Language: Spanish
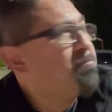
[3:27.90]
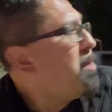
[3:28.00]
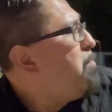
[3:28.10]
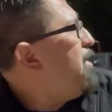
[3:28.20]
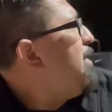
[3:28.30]

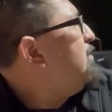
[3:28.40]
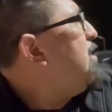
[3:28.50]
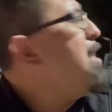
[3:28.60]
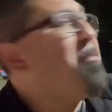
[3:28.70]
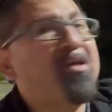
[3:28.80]
Por allá está
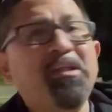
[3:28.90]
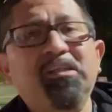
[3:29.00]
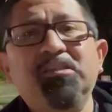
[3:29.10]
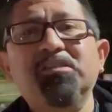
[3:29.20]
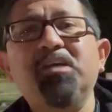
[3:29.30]
la morena
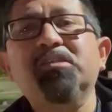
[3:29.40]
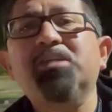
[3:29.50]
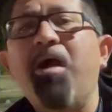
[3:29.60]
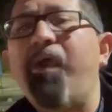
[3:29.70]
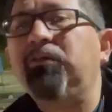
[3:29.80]

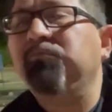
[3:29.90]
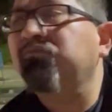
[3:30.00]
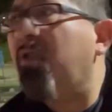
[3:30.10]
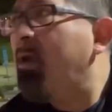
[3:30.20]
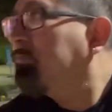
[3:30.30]
sasasa.
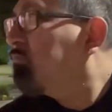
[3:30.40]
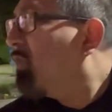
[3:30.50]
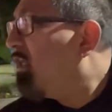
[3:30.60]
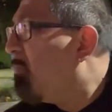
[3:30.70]
Y